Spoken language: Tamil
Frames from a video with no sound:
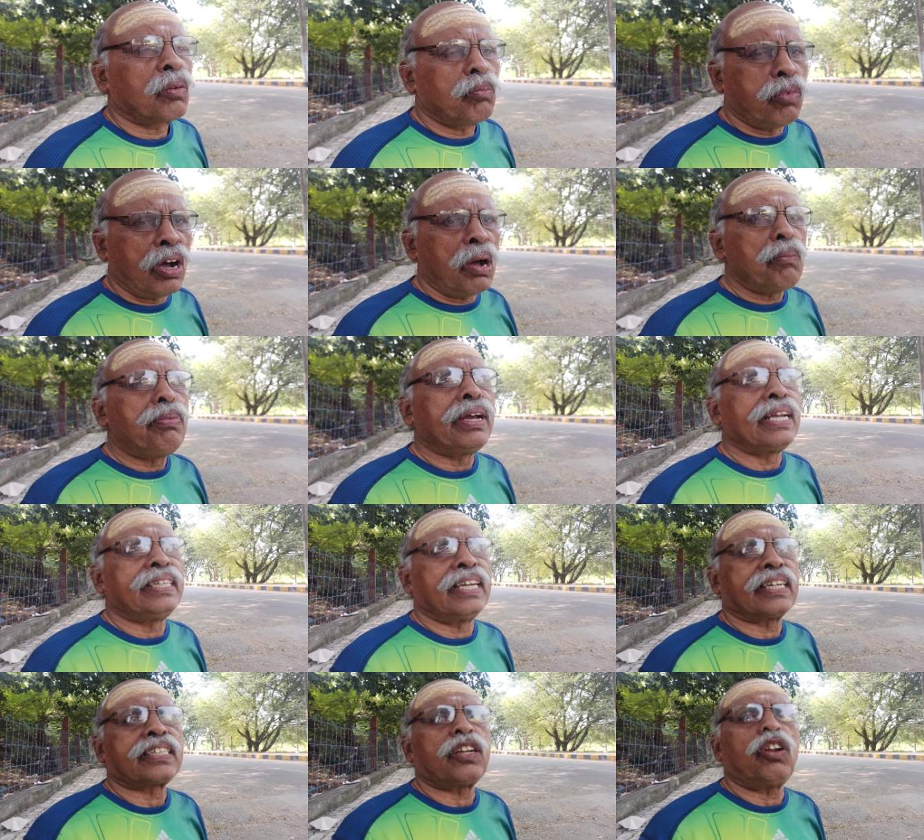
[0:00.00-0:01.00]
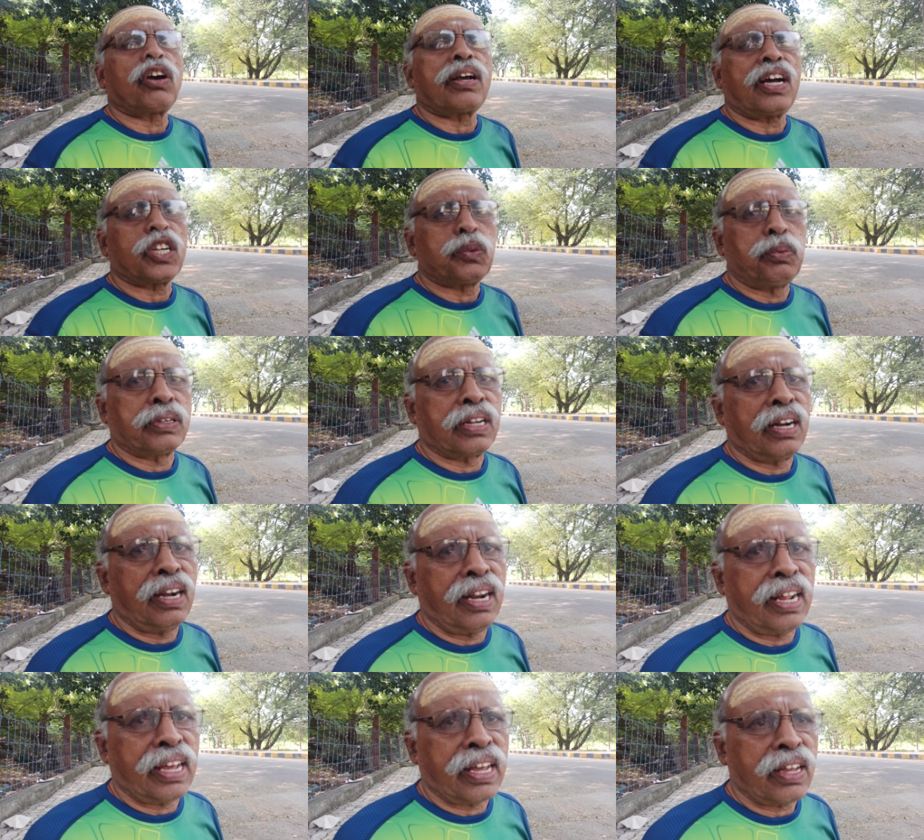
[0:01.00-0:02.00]
பாம்பே ஜஸ்லோக்
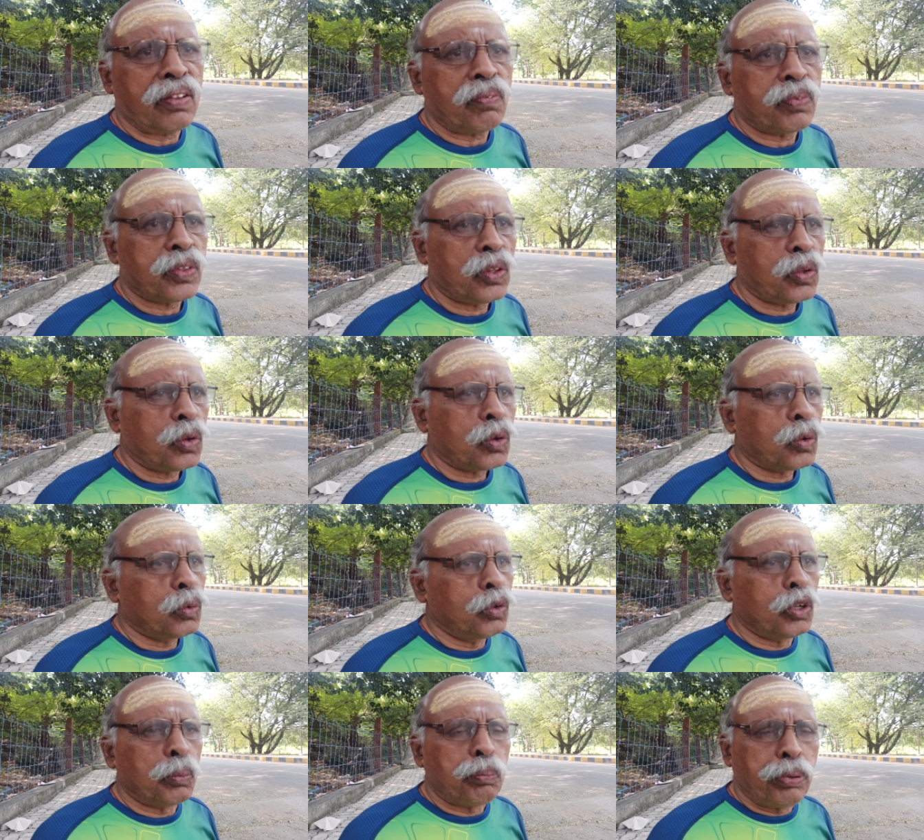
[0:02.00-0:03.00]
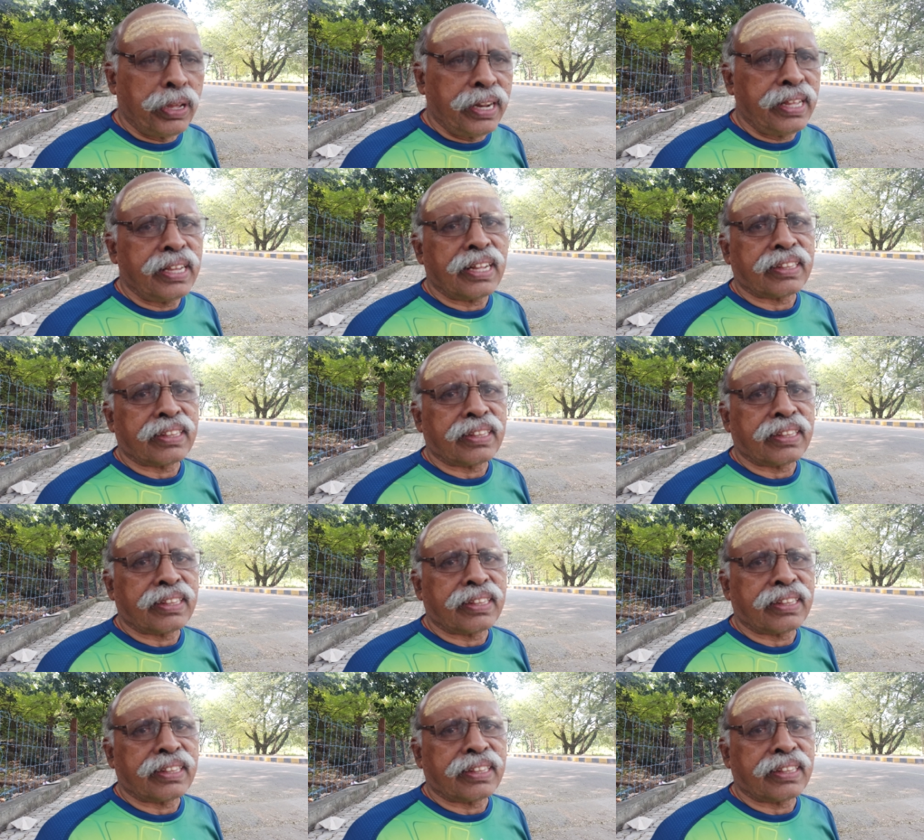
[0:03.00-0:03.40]
ஹாஸ்பிட்டலில் ஒரு பெரிய